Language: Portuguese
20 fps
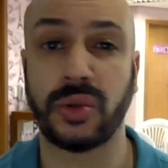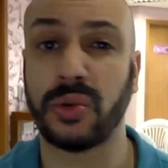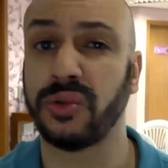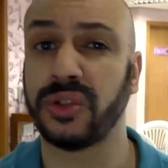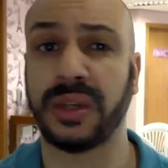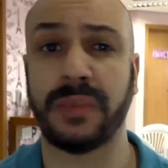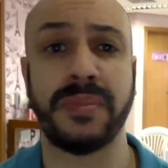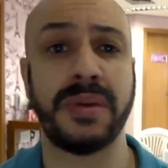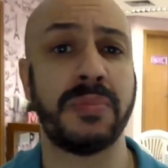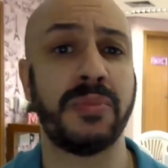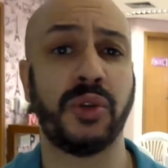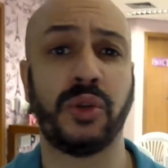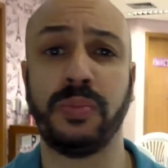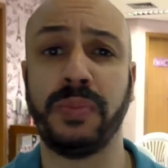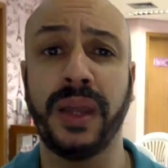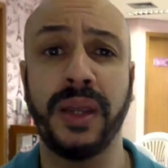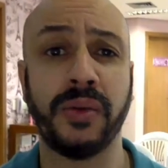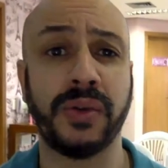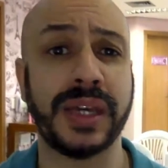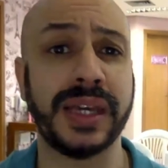Eu não sabia muito
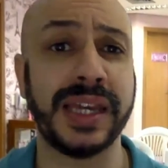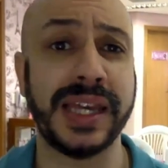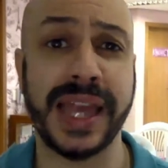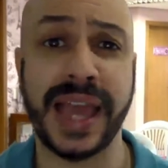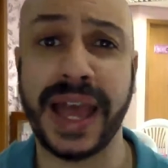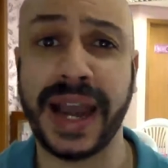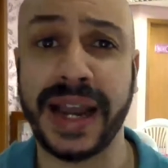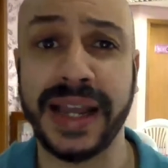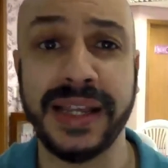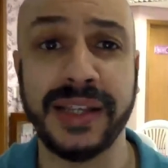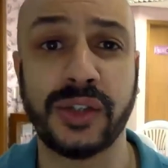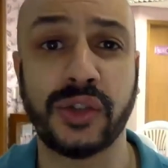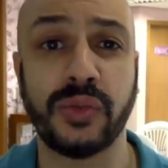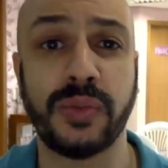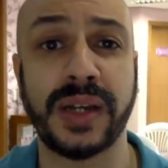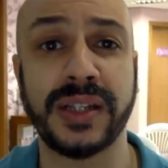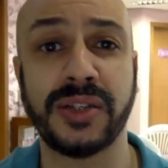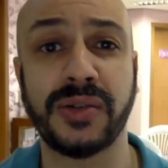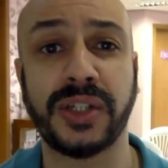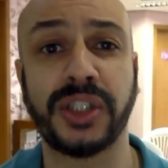bem o que, que era
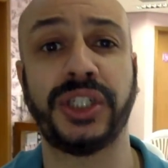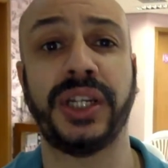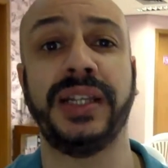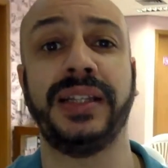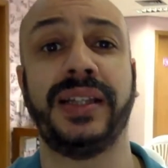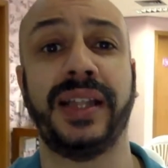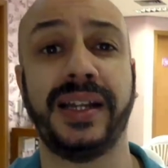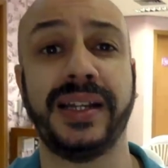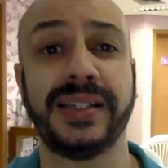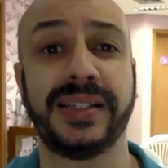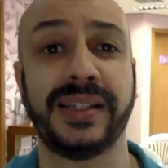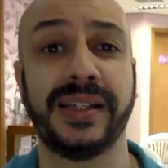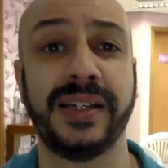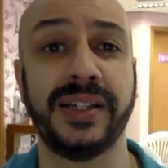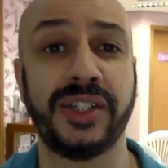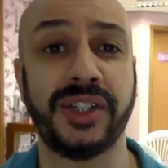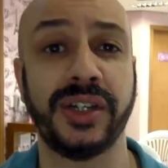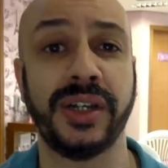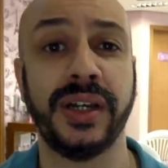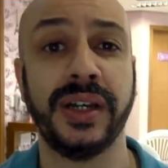isso, mas eu achei
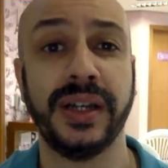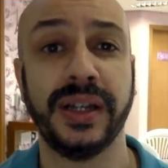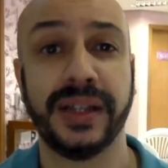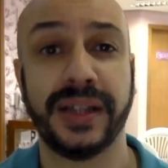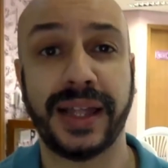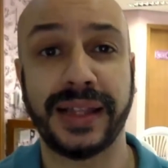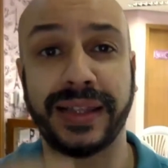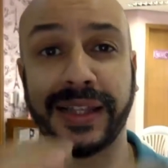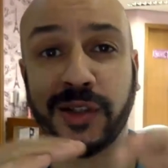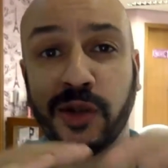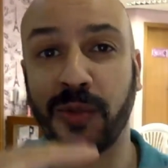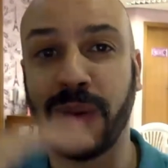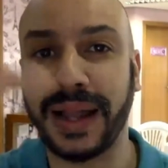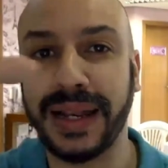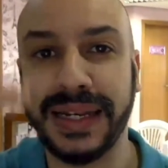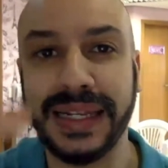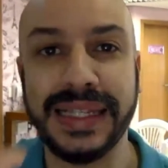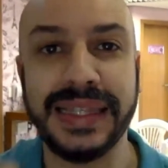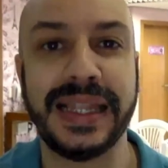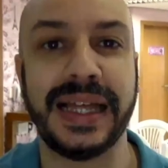interessante, né? Dando uma
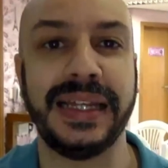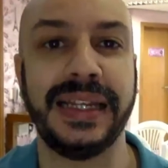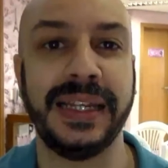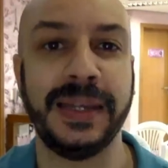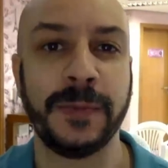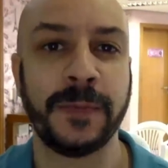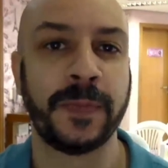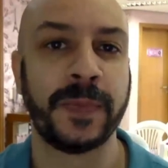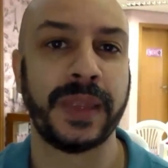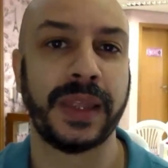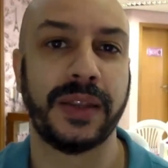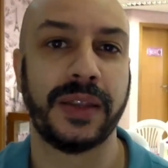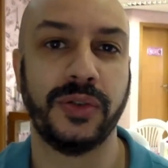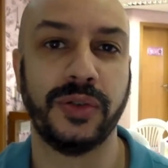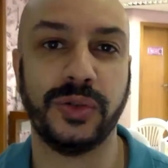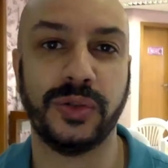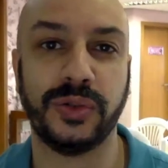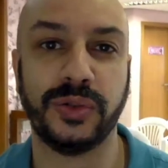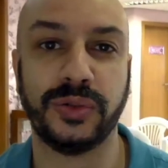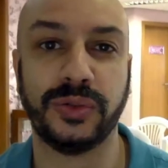lida ali
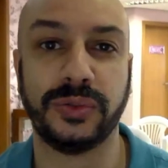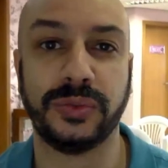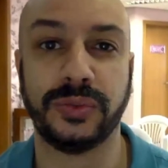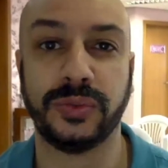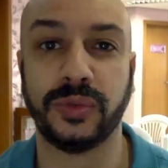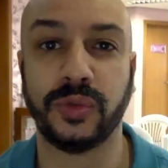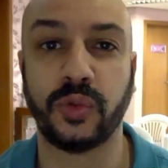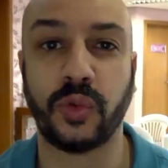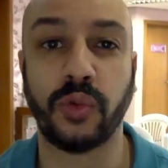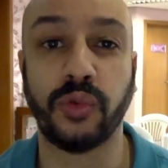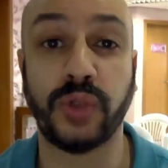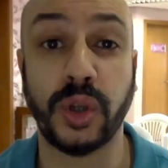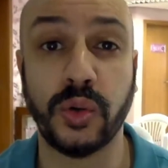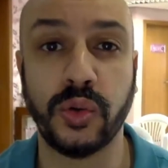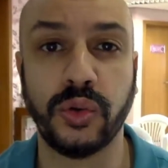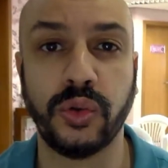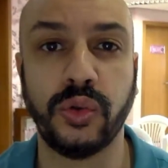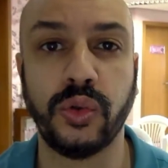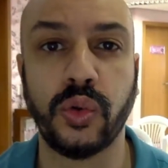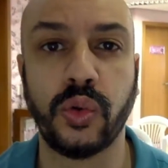no, no
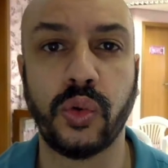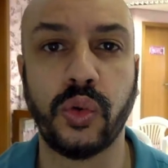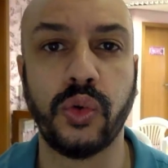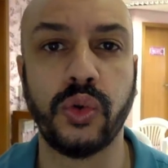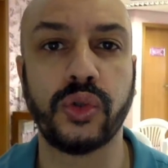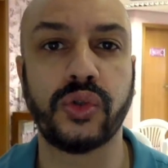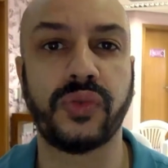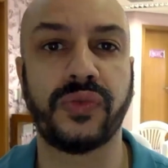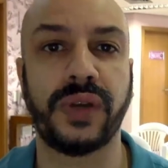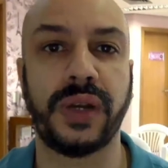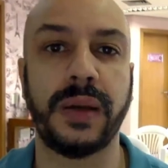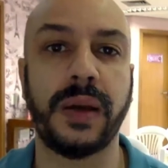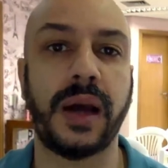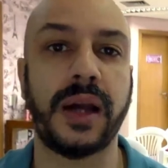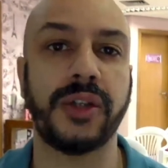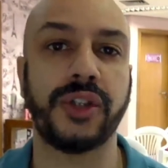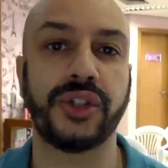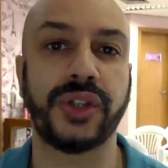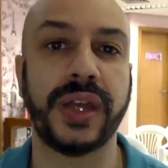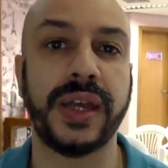conteúdo do curso, falei,
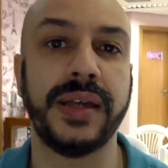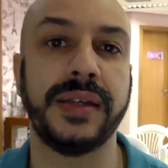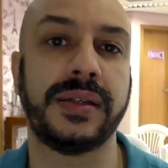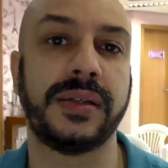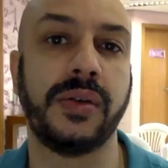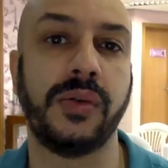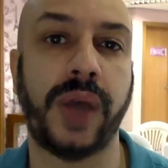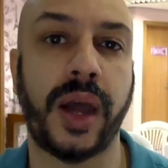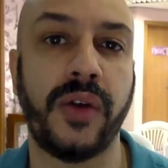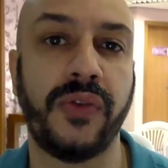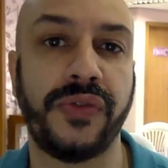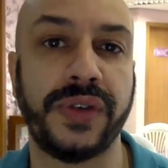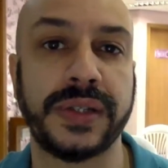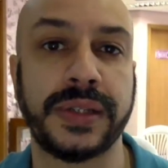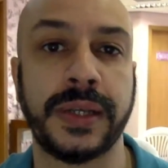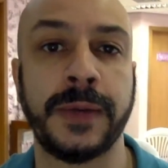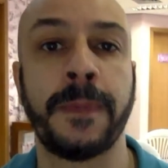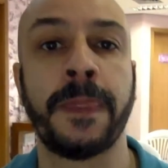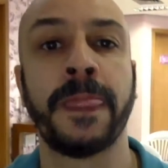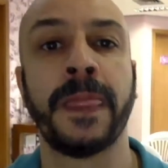ah, acho que é esse que eu quero
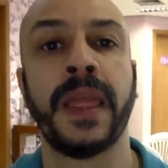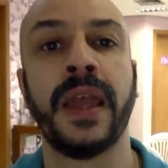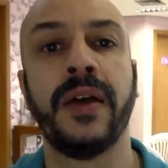fazer.